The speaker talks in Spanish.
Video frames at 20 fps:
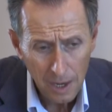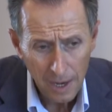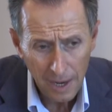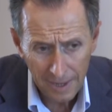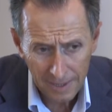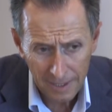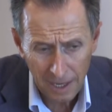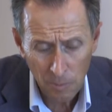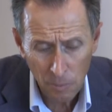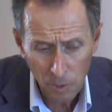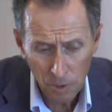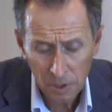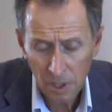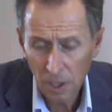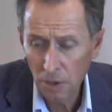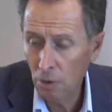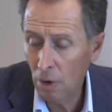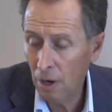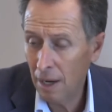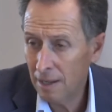estamos
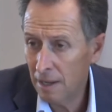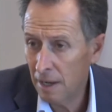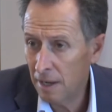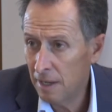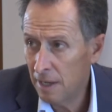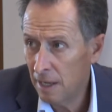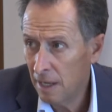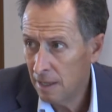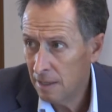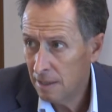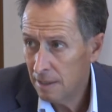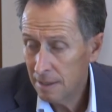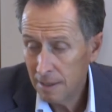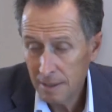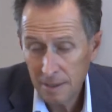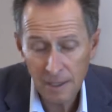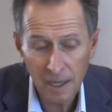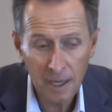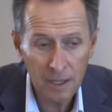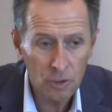haciendo la tarea,
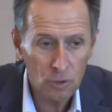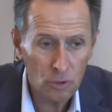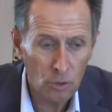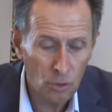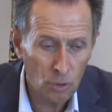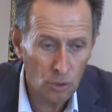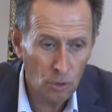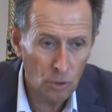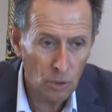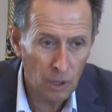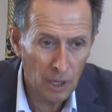tanto